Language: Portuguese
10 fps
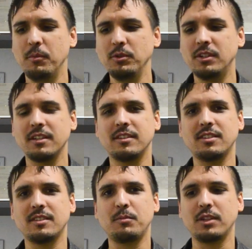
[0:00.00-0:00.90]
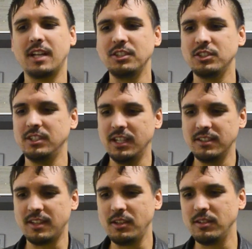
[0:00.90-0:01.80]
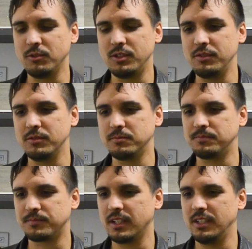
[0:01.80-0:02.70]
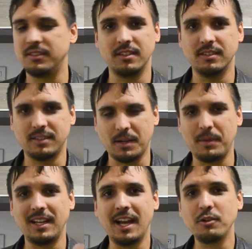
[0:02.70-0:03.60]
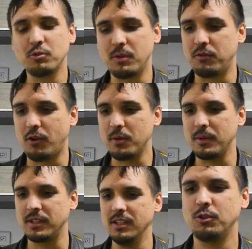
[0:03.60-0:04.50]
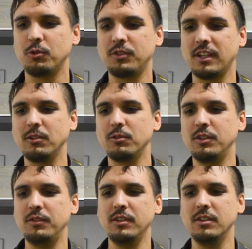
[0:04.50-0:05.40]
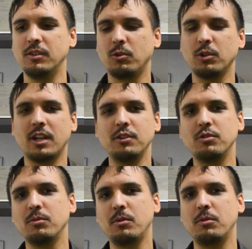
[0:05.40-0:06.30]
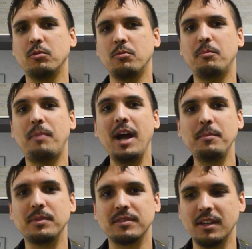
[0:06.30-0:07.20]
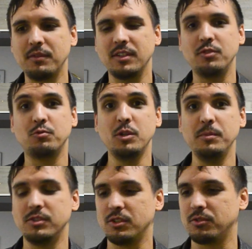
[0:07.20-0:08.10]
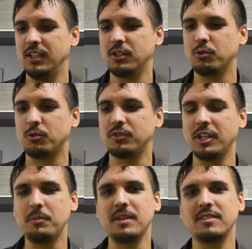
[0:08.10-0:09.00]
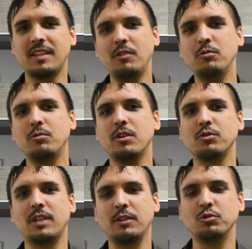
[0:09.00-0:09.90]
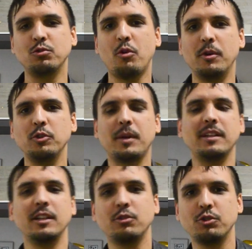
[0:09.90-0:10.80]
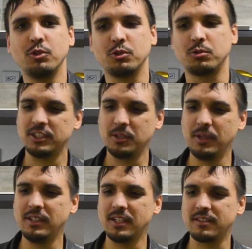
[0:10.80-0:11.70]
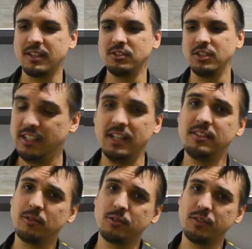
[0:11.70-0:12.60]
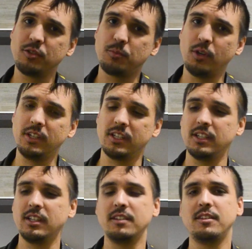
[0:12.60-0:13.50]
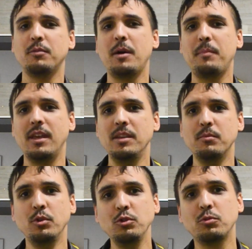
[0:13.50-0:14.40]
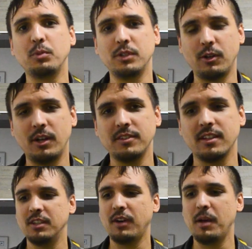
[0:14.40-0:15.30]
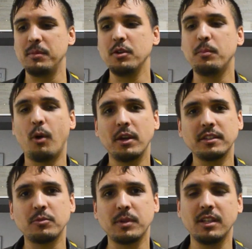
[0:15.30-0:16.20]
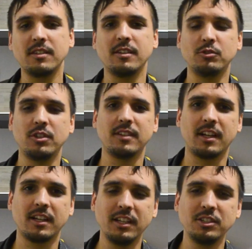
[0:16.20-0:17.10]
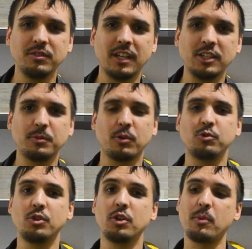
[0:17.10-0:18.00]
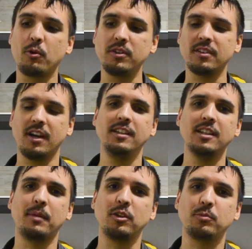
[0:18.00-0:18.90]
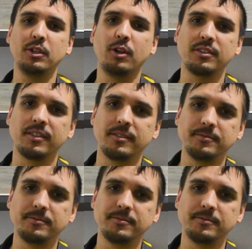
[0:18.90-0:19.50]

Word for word: é muito interessante essa abordagem e eles têm inclusive, um, eles trabalharam de uma forma aqui, tu consegue inclusive colocar isso no, com pipes, né, fazer streams disso. Então tu consegue passar o resultado de um comando para dentro de outro. Achei bem interessante e eles inclusive expõem aqui que eles têm uma API muito poderosa que vai abrir portas para quem quiser utilizar a criatividade para construir uma coisa ainda mais poderosa.